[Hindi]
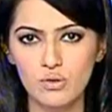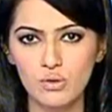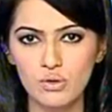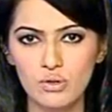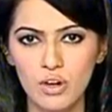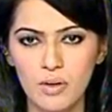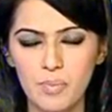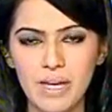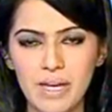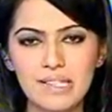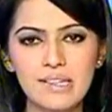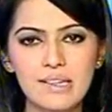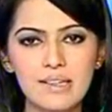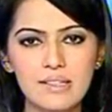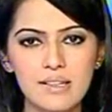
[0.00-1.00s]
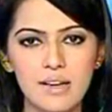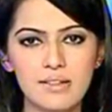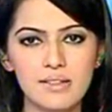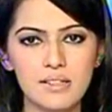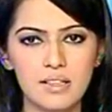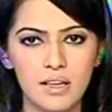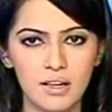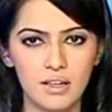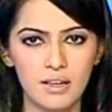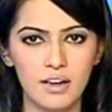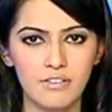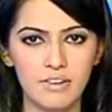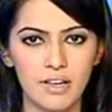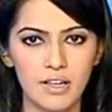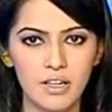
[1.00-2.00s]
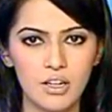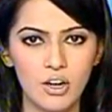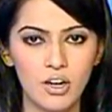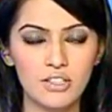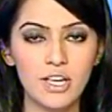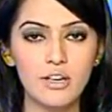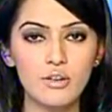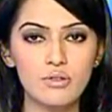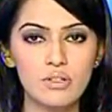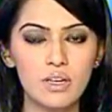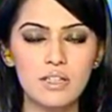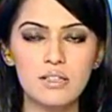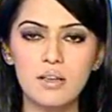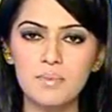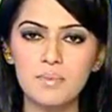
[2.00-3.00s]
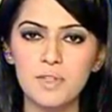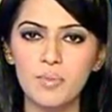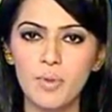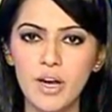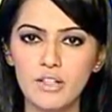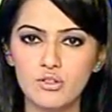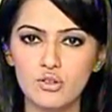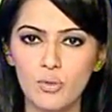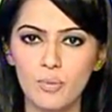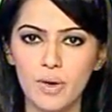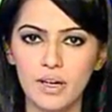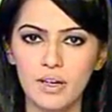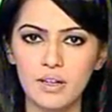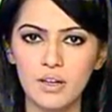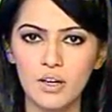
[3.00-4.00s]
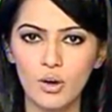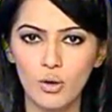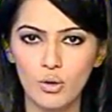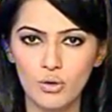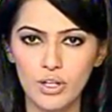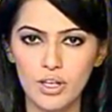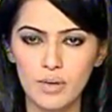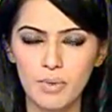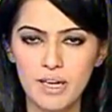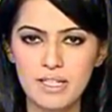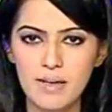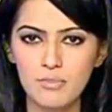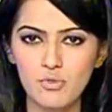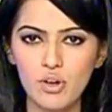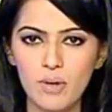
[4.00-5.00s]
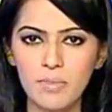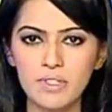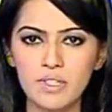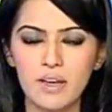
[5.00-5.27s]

खसूट और पैसे है और यही उसका सबसे बड़ा जुर्म है उन्होंने ये बात एम क्यू एम